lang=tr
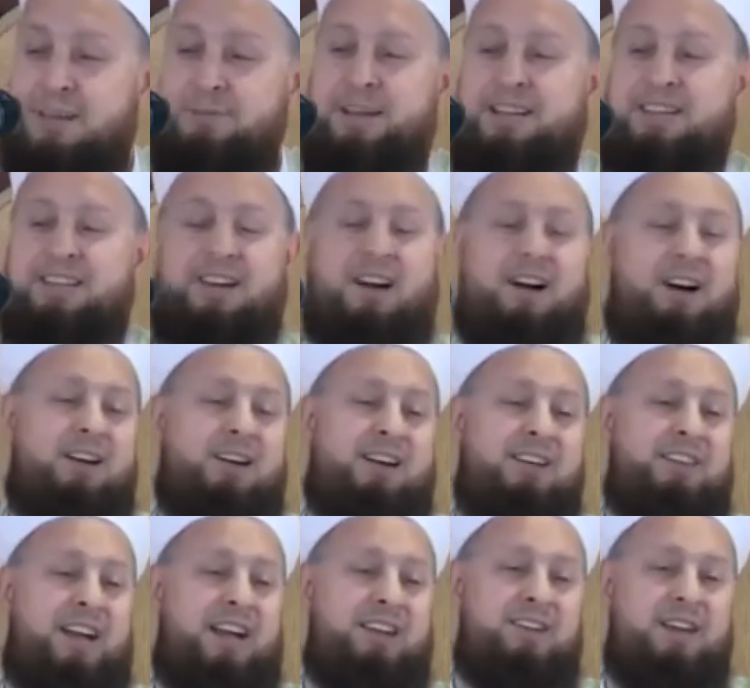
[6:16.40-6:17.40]
Demek ki
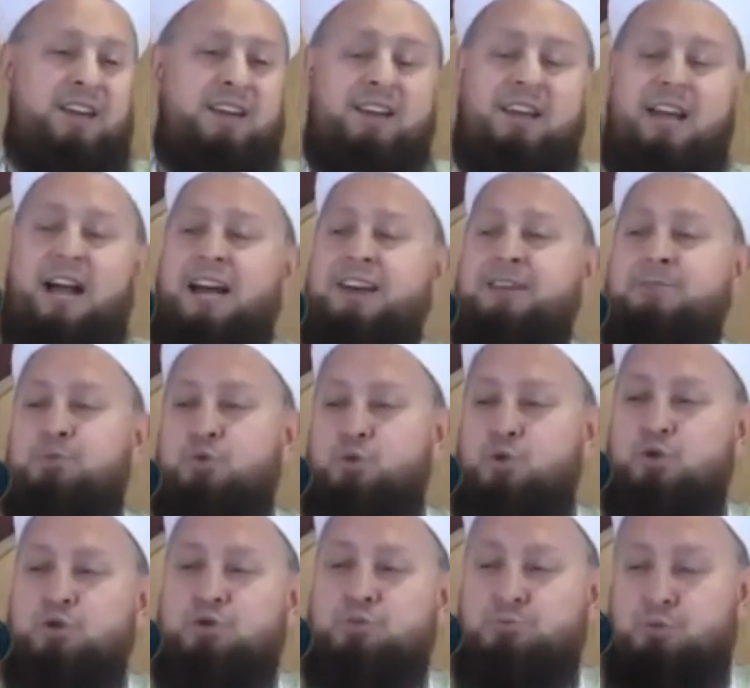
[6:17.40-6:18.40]
hakikaten yani
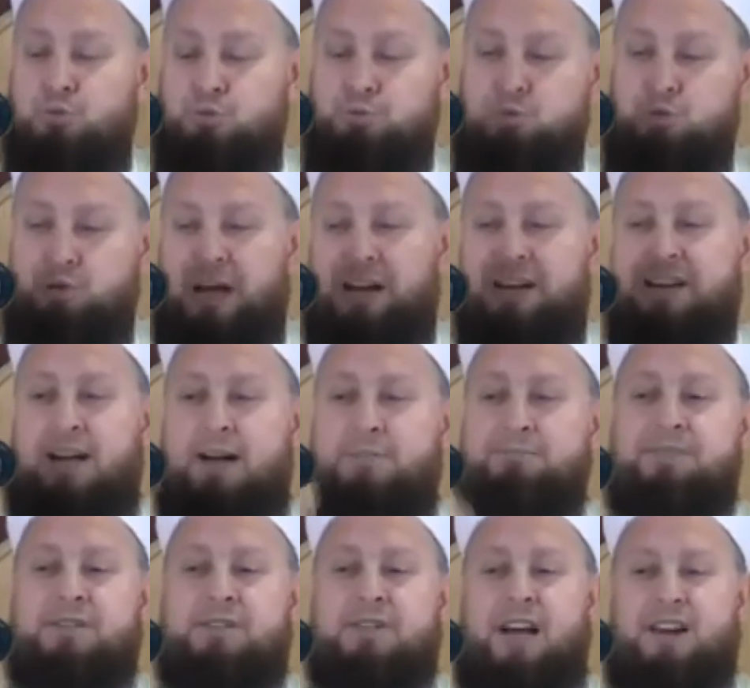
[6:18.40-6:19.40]
bugün bu, bunların
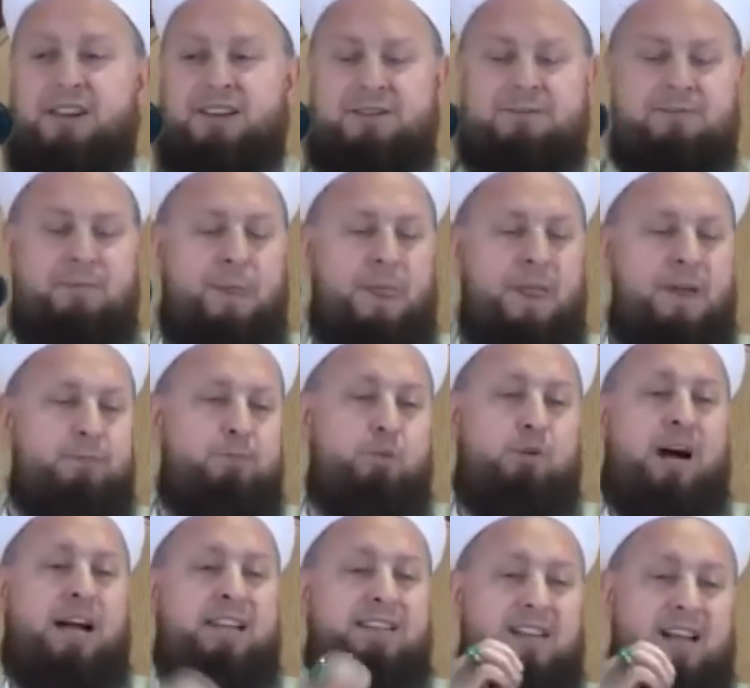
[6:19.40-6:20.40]
yaptıkları,
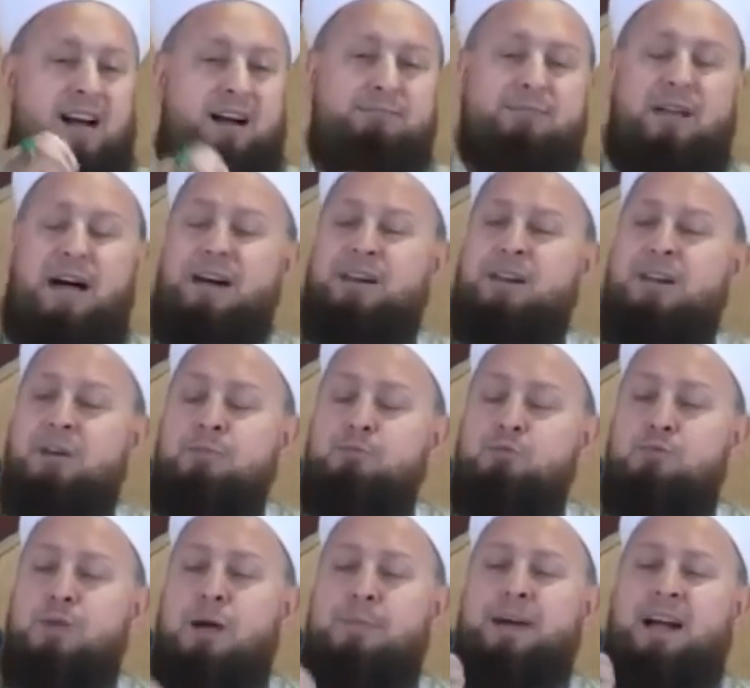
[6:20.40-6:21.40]
bu katliamlar,
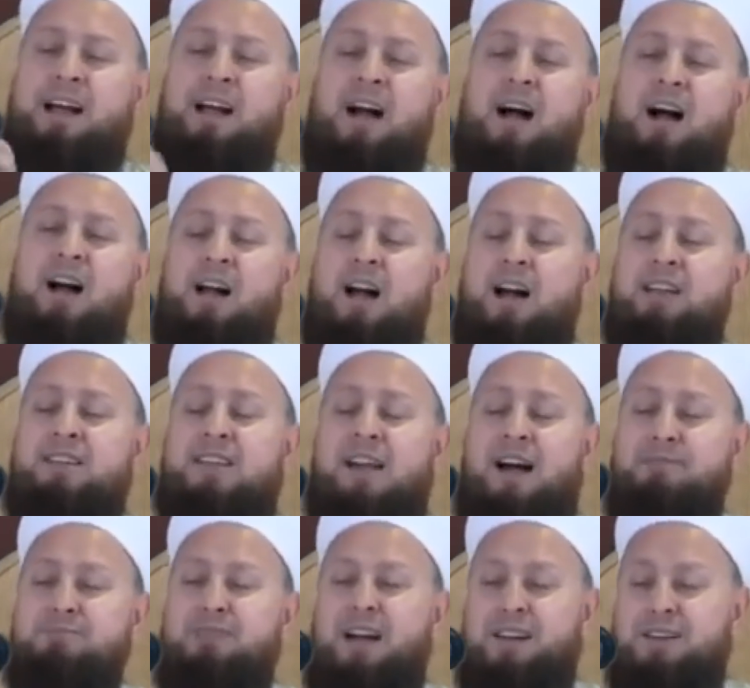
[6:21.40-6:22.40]
bu bebek ka
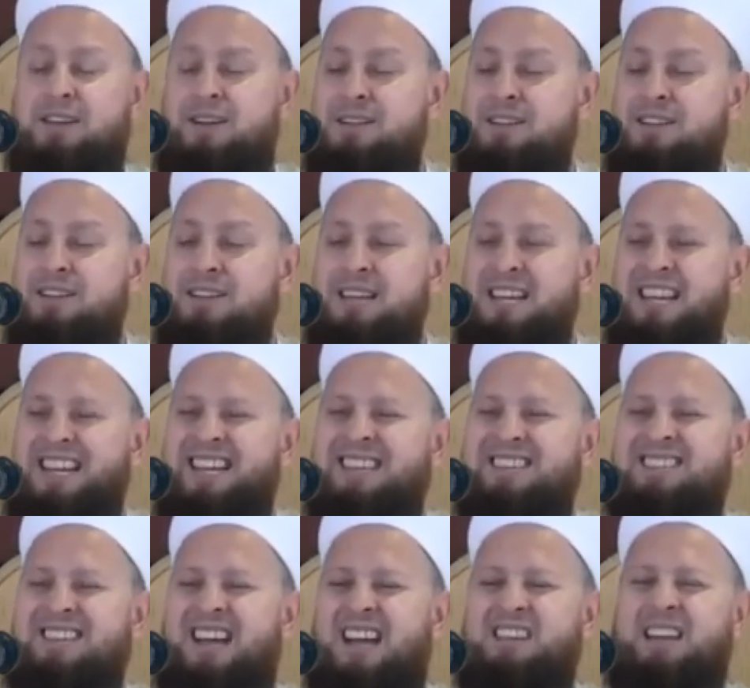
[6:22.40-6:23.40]
katliamları
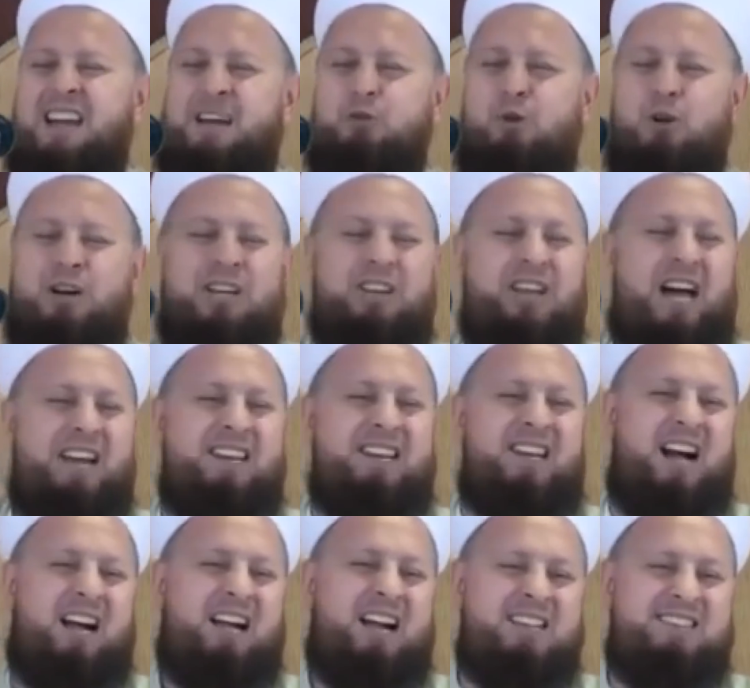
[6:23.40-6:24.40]
insanları o kadar
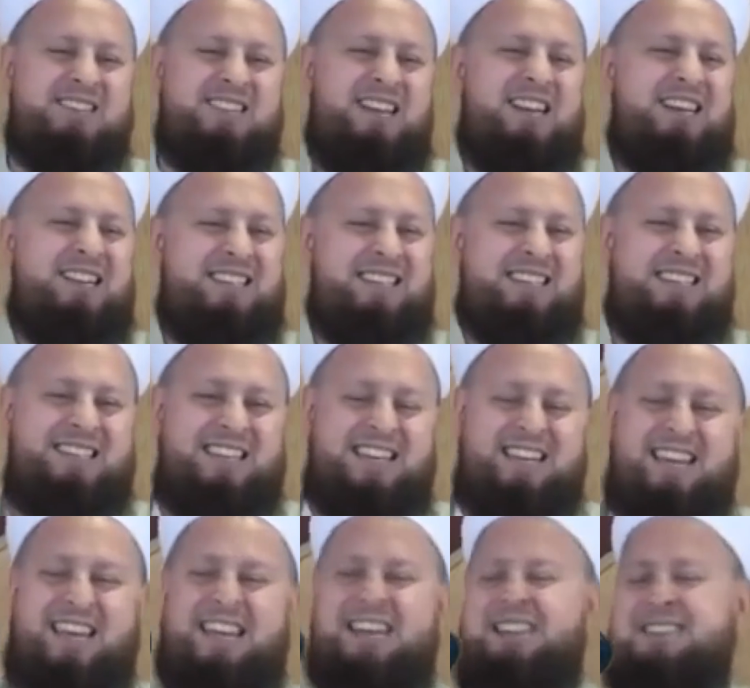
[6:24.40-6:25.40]
yaka
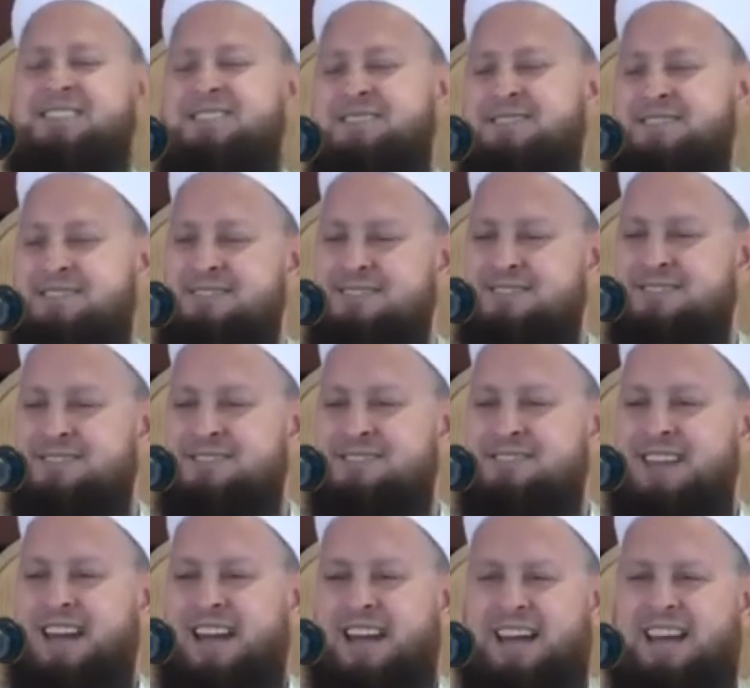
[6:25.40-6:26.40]
silktirdi ki
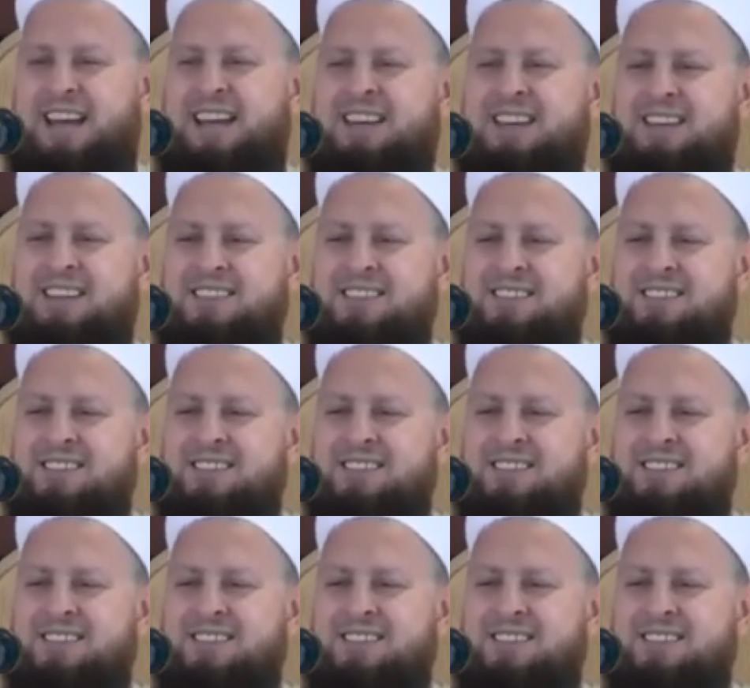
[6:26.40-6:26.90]
he?